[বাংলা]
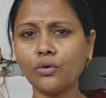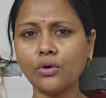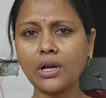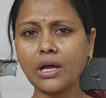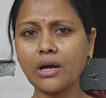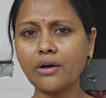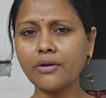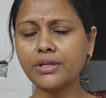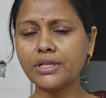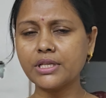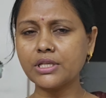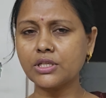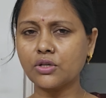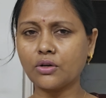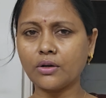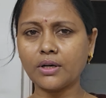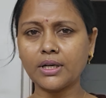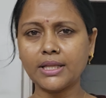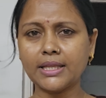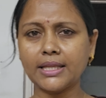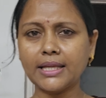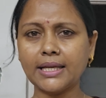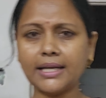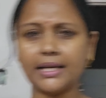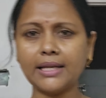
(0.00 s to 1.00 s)
খোলা হয়েছে
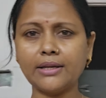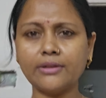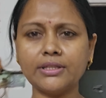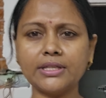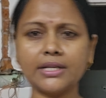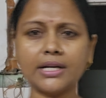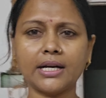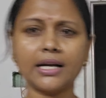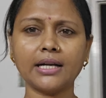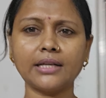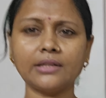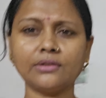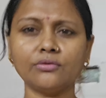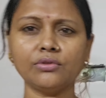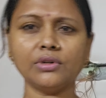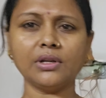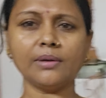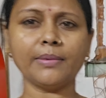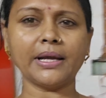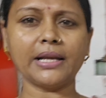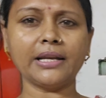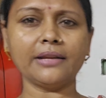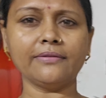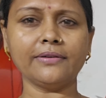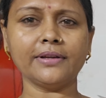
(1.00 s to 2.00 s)
সকালে দেখলে এই যে খাট খুলে
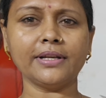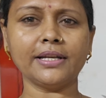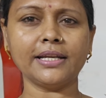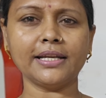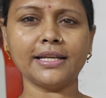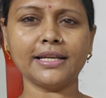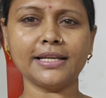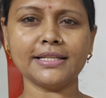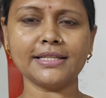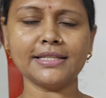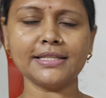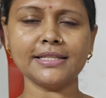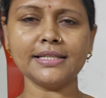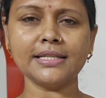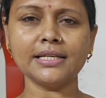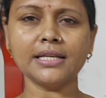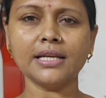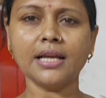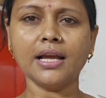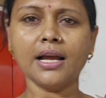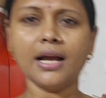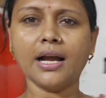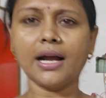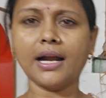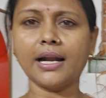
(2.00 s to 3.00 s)
বাইরে ফেলে রেখেছি
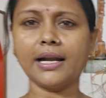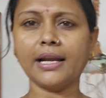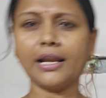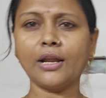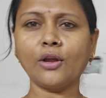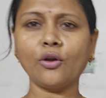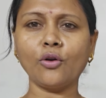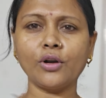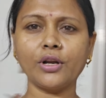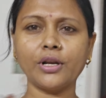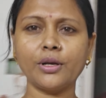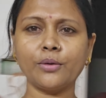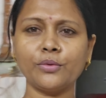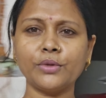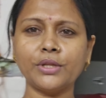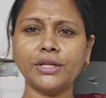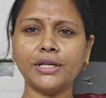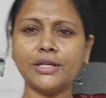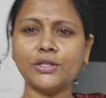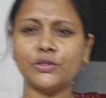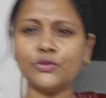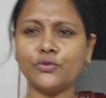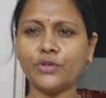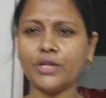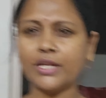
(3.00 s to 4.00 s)
আর এই ঘরের মধ্যে
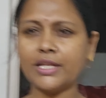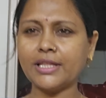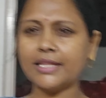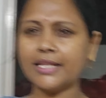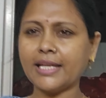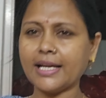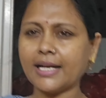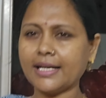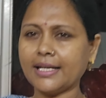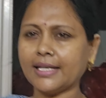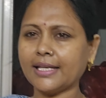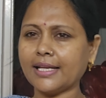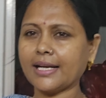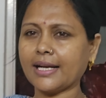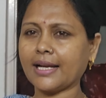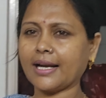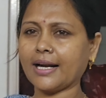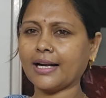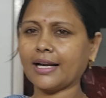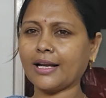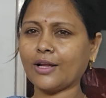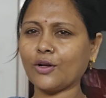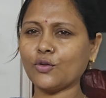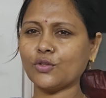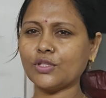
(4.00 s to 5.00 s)
কিছু নেই দেয়াল টেয়াল
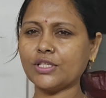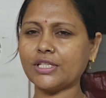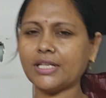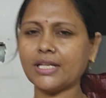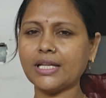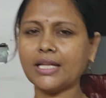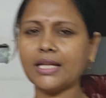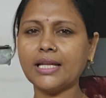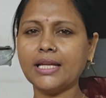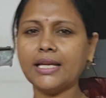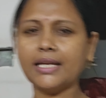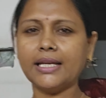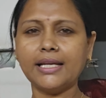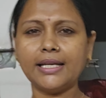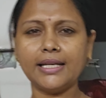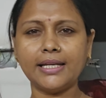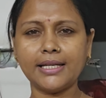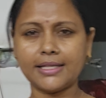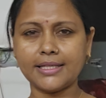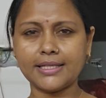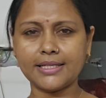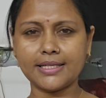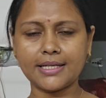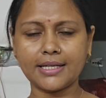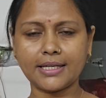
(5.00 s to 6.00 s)
কাটা হচ্ছে
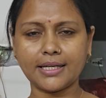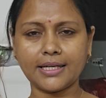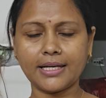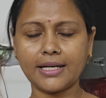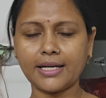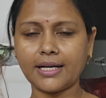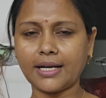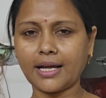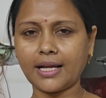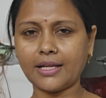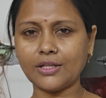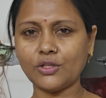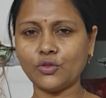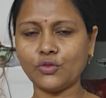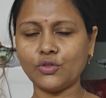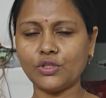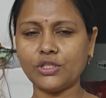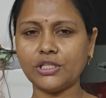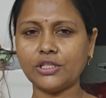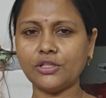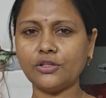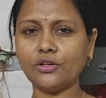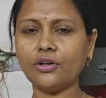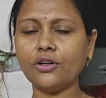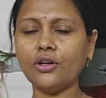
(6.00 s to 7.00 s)
ইলেকট্রিকের কাজ
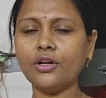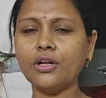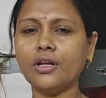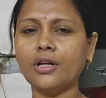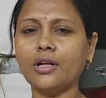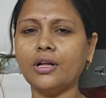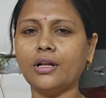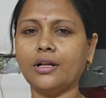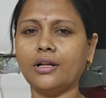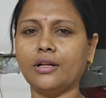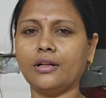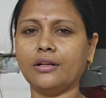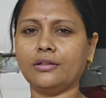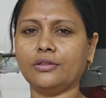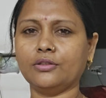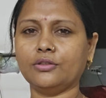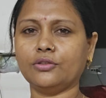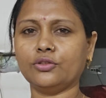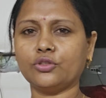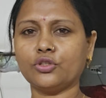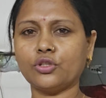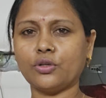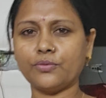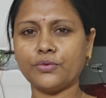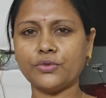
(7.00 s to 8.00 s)
হচ্ছিল
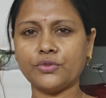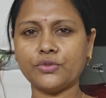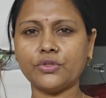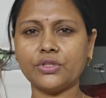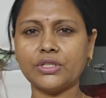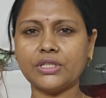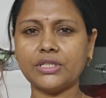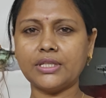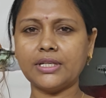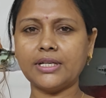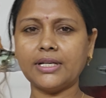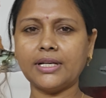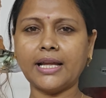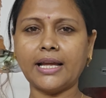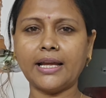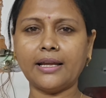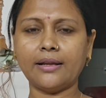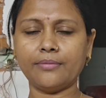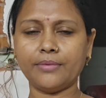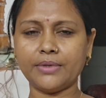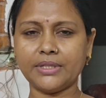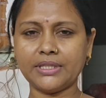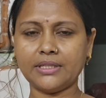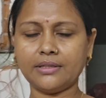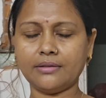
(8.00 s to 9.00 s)
তো সমস্ত
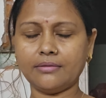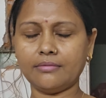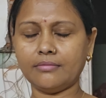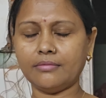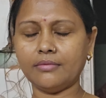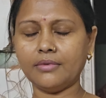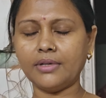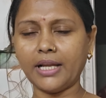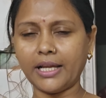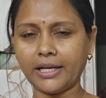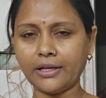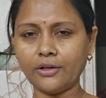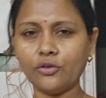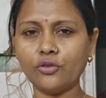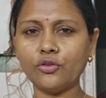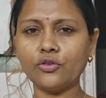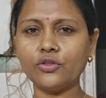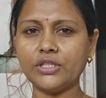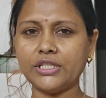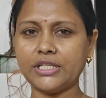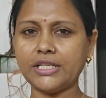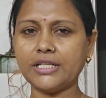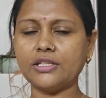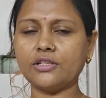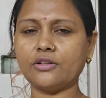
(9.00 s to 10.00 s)
মানে লাইনগুলো
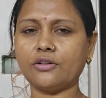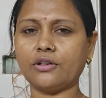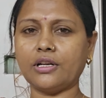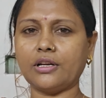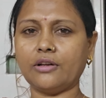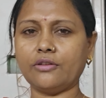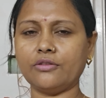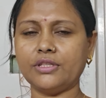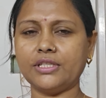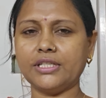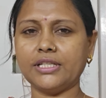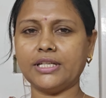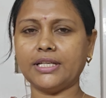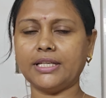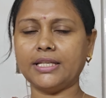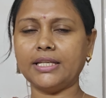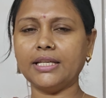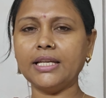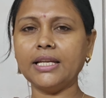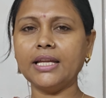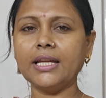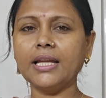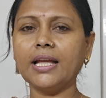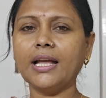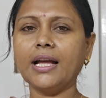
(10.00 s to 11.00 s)
চেঞ্জ করা হচ্ছে আর
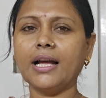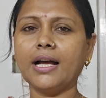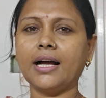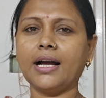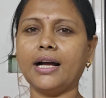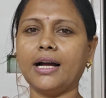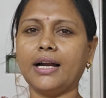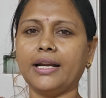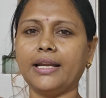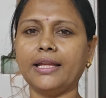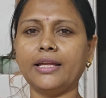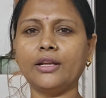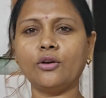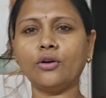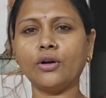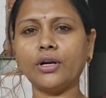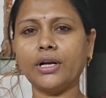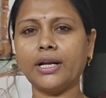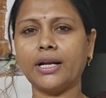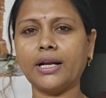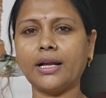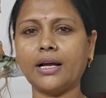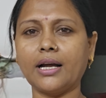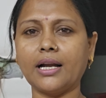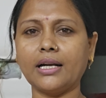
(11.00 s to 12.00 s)
কি আর এই
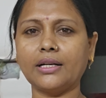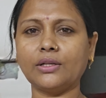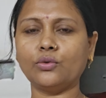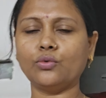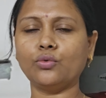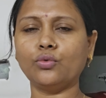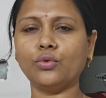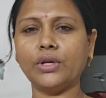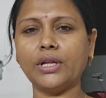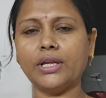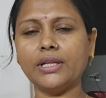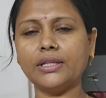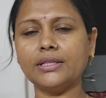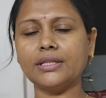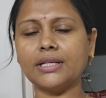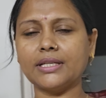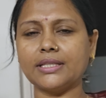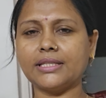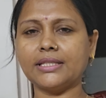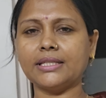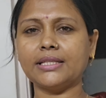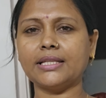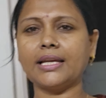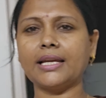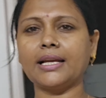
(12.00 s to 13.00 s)
ঘরের খাট খুলে
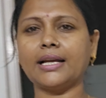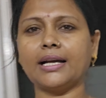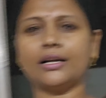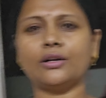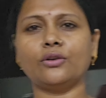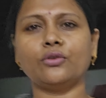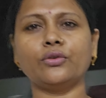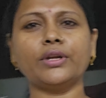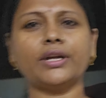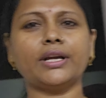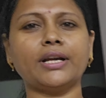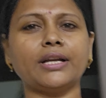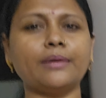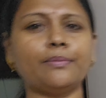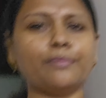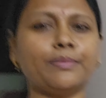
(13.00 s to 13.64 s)
যাচ্ছে তাই কাণ্ড এখানে